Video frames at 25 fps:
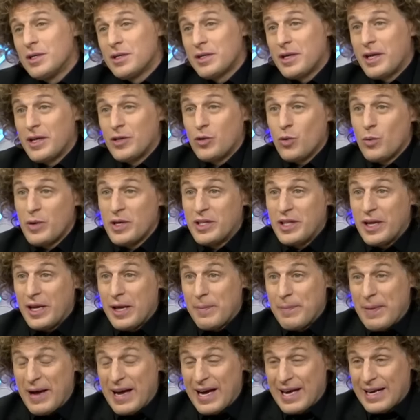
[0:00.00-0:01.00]
que tuviste
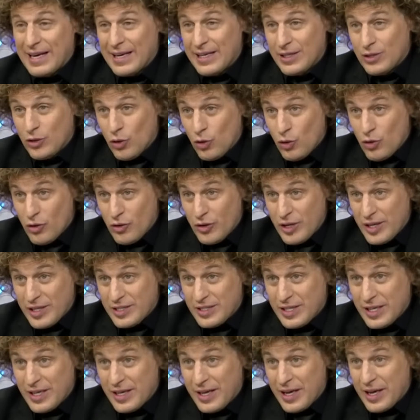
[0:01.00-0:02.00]
que pagarle todo
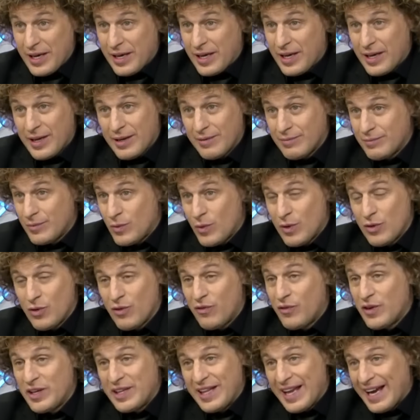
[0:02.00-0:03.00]
ese que, cuando
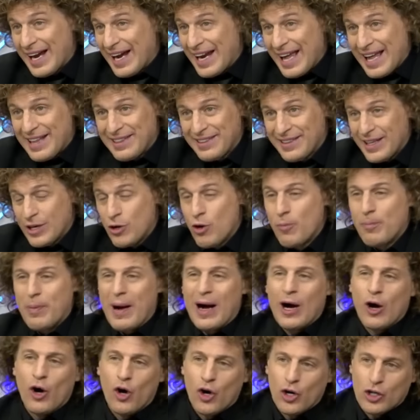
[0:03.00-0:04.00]
fuiste garante no
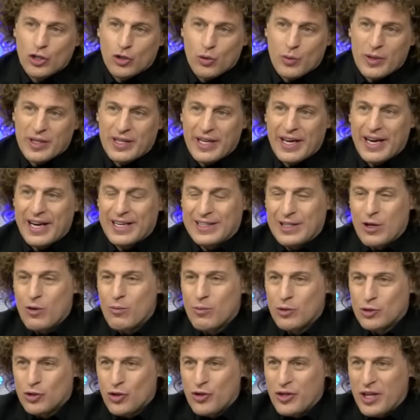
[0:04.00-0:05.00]
pagó y tuviste que gastar un
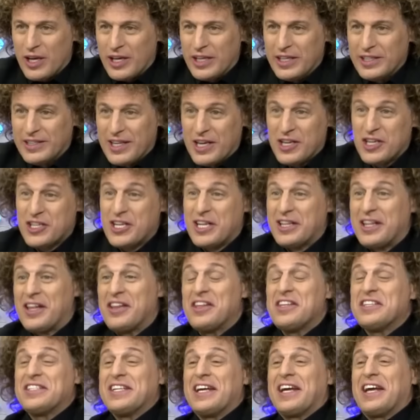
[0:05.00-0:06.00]
montón de guita y, ella te
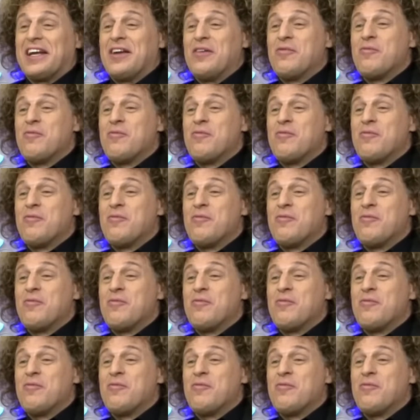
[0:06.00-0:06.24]
dice que en